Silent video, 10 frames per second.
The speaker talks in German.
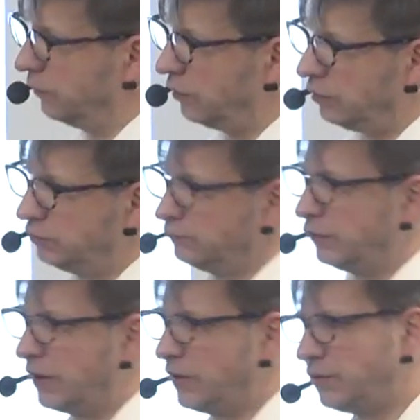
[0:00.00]
Und
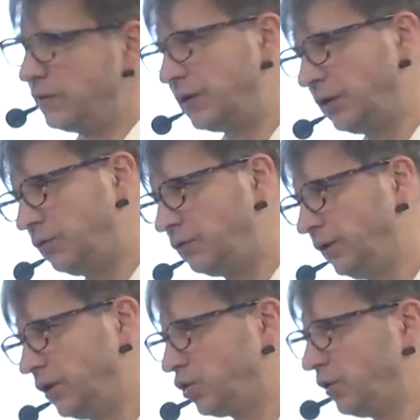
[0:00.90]
man kann sozusagen auch
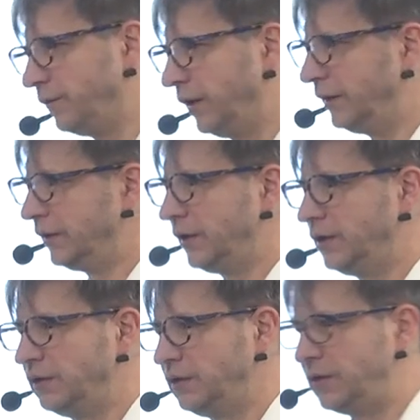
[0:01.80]
wieder einen Schritt weiter
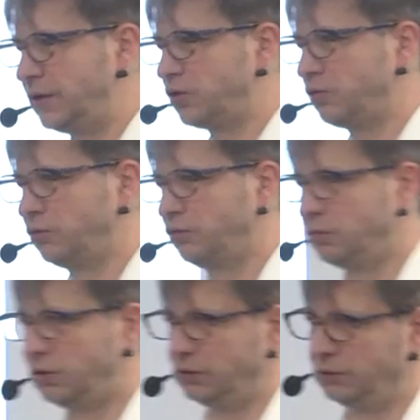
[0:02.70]
denken. Die
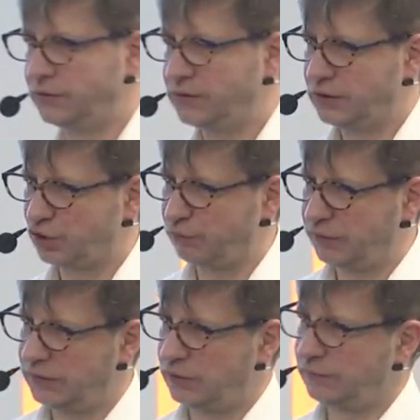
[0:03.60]
Teststrukturen sind ja
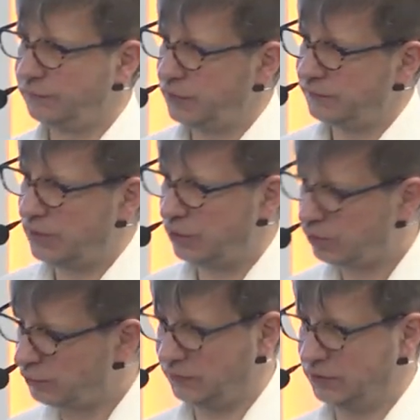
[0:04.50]
später auf dem Wefer auch
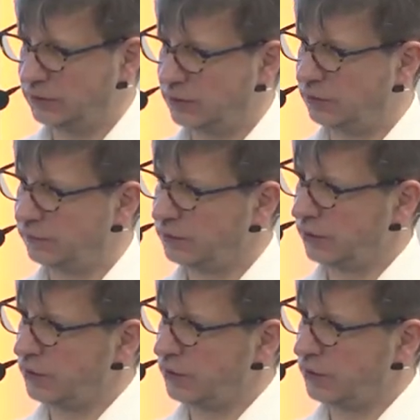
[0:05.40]
immer wieder drauf.